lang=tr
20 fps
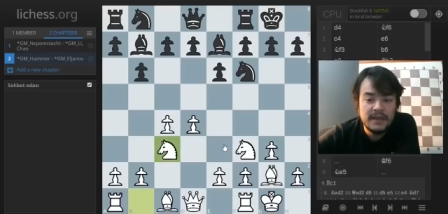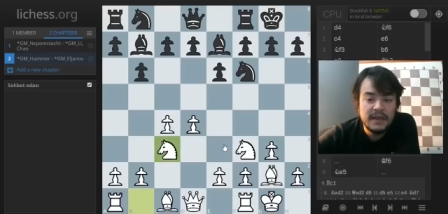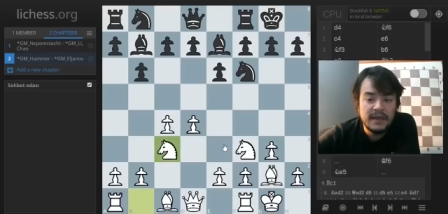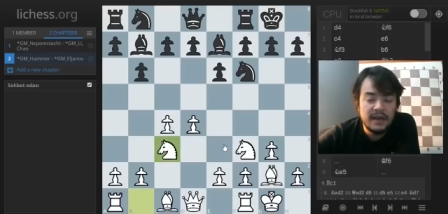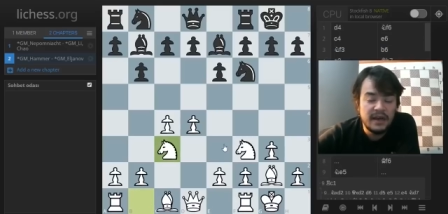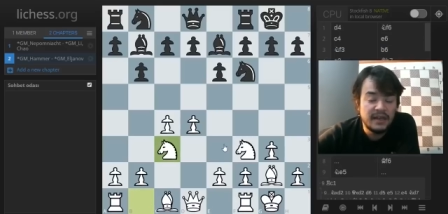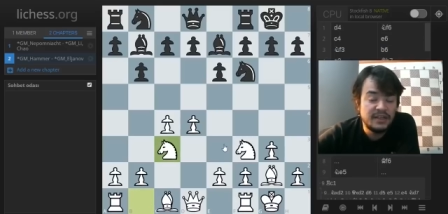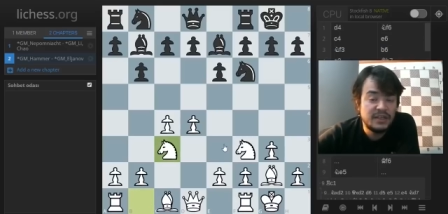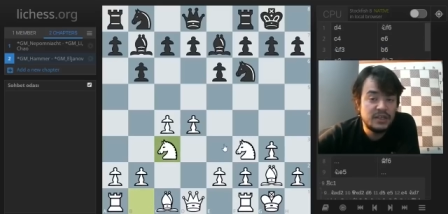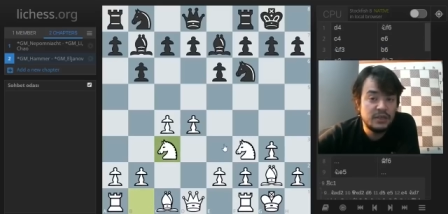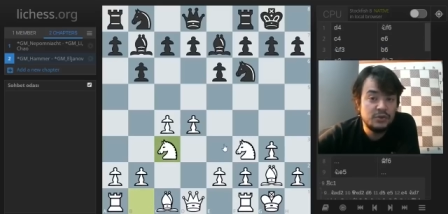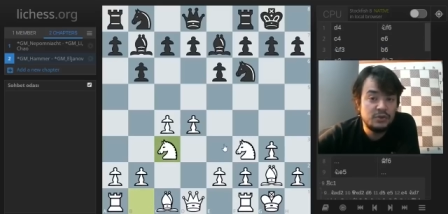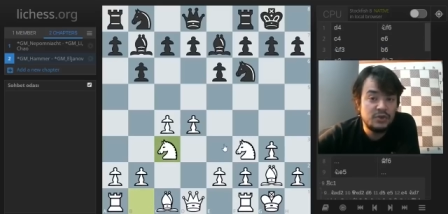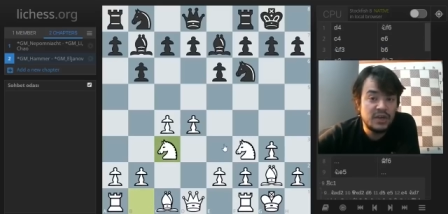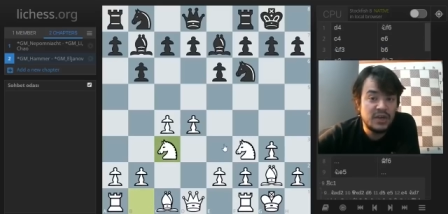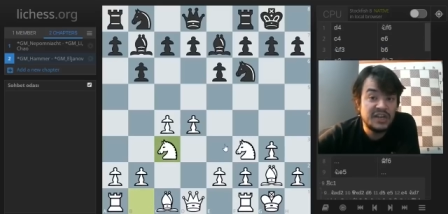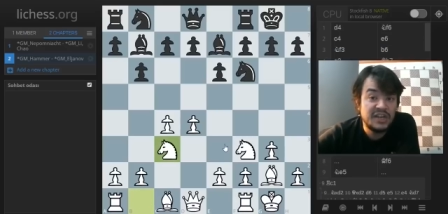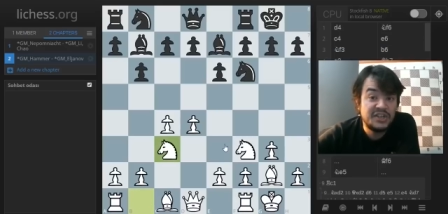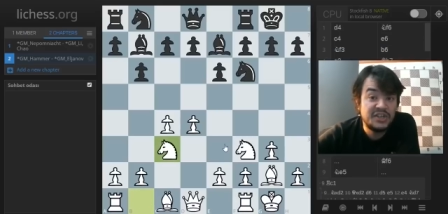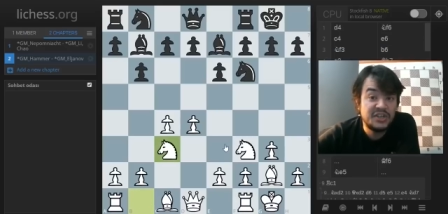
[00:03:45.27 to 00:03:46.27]
at C3
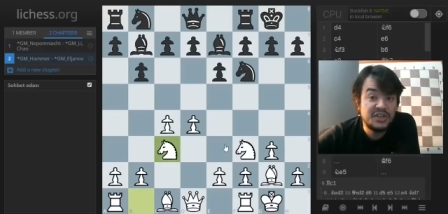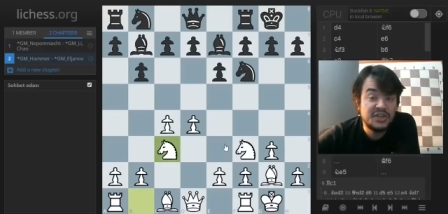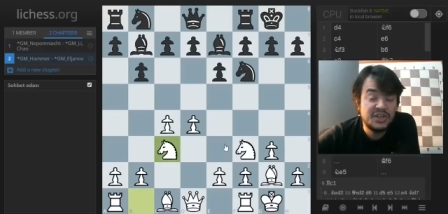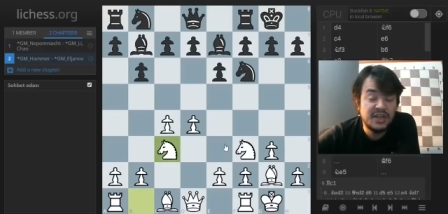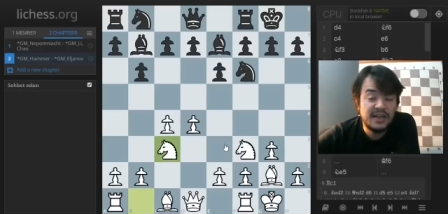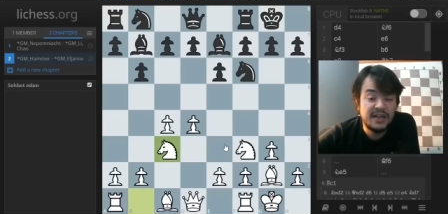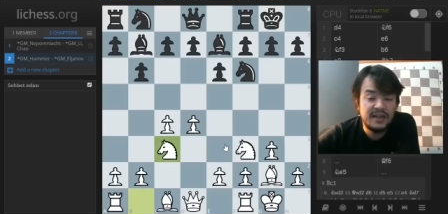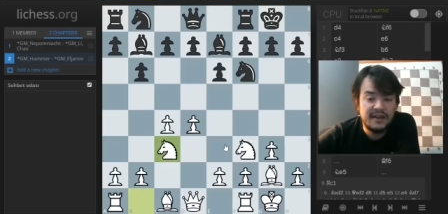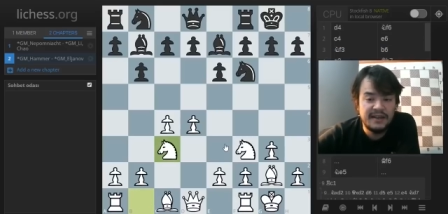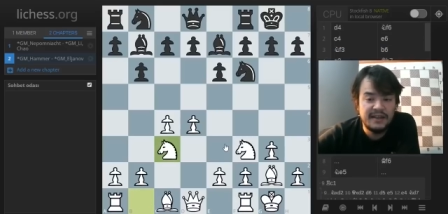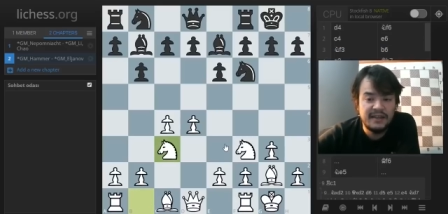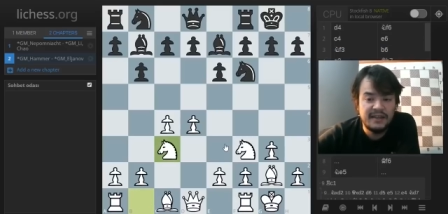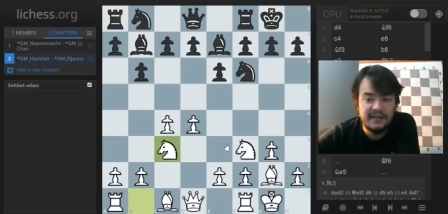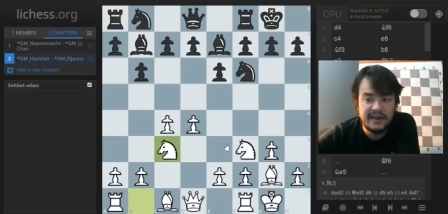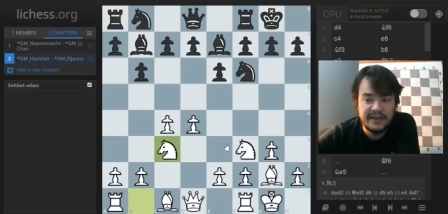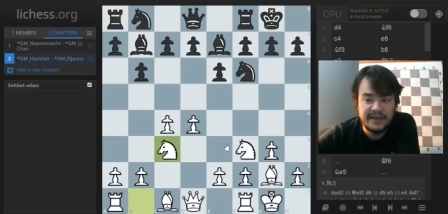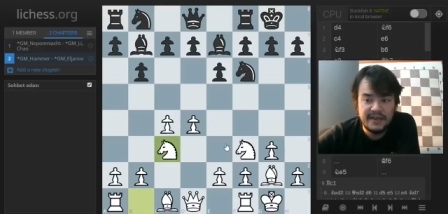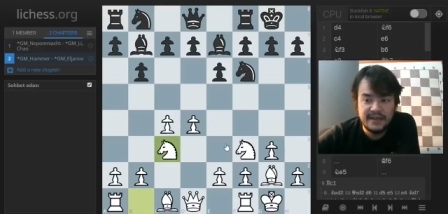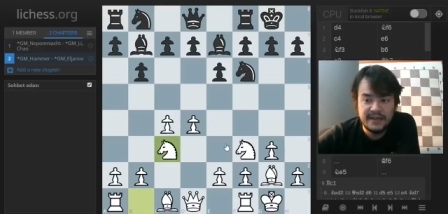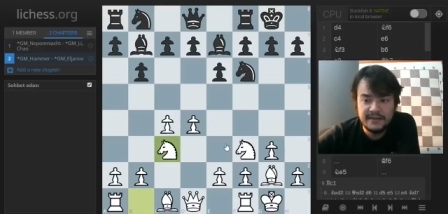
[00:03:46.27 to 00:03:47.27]
açıkça ana
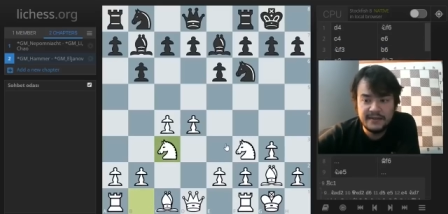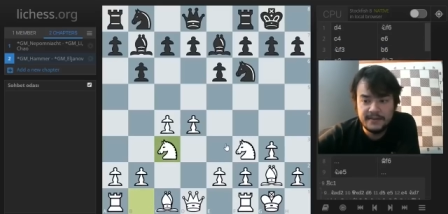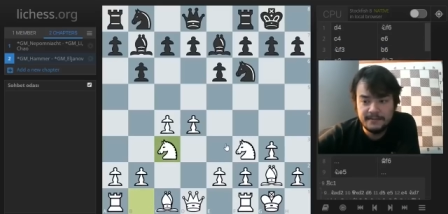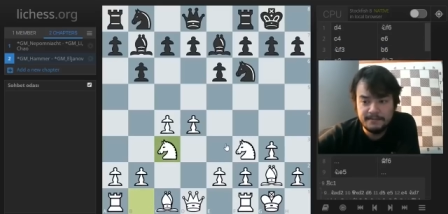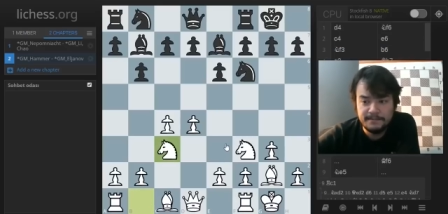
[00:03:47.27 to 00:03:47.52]
varyant